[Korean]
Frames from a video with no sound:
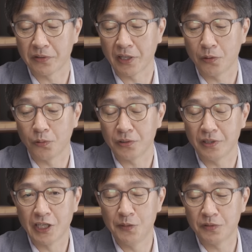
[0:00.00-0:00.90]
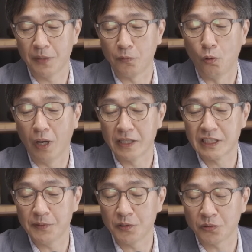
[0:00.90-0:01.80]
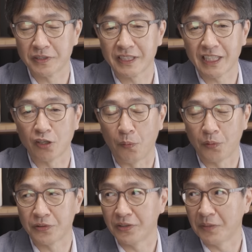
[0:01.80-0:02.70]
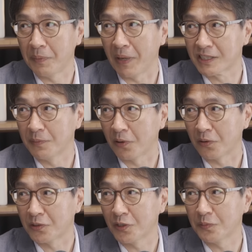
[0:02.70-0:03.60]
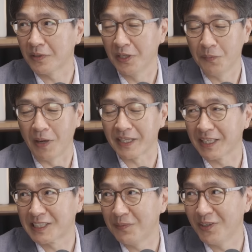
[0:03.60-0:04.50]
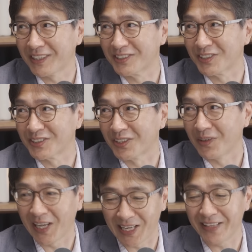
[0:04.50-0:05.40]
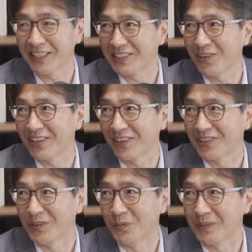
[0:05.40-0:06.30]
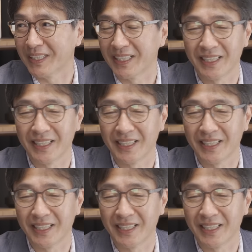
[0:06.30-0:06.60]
내가 이거를 일부러 한, 한 십 일 정도 늦게 넣어보는 거예요. 맨 마지막 거를. 그러면 만기가 십 일 이렇게 늦어져요. 왜 한 달 채워야 되거든요. 이놈이.